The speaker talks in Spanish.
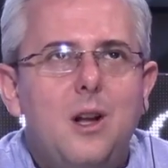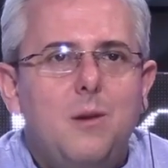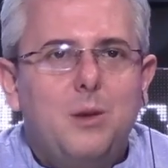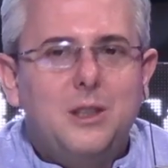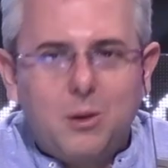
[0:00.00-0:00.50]

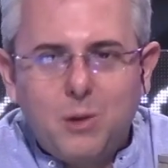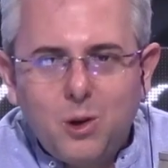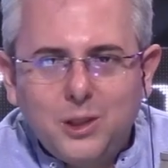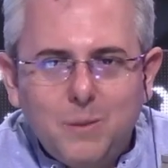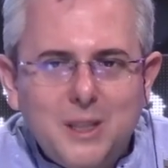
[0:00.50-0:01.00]
pues a lo mejor
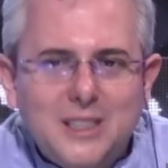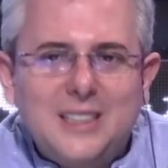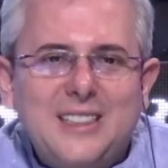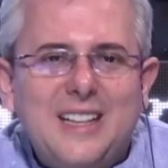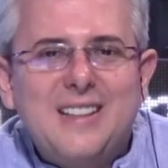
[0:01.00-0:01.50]
sí empieza a
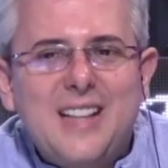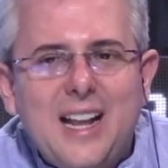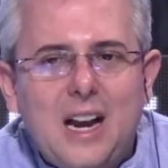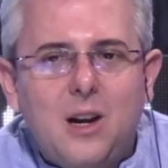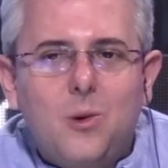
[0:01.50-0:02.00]
encender
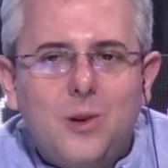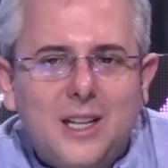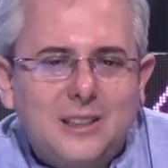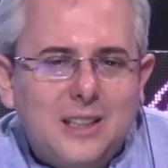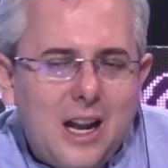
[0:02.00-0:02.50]

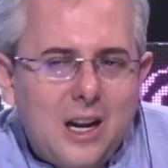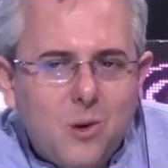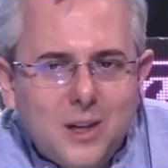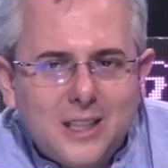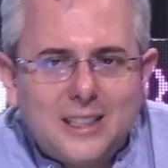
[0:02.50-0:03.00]
algunas,
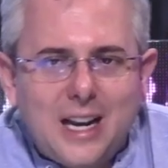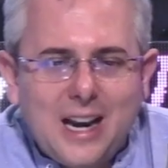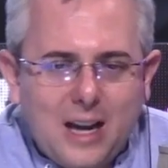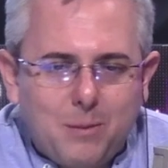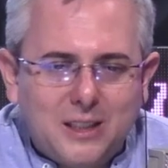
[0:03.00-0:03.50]
algunas
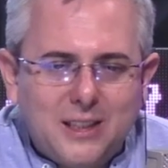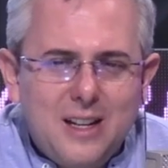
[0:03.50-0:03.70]
alarmas.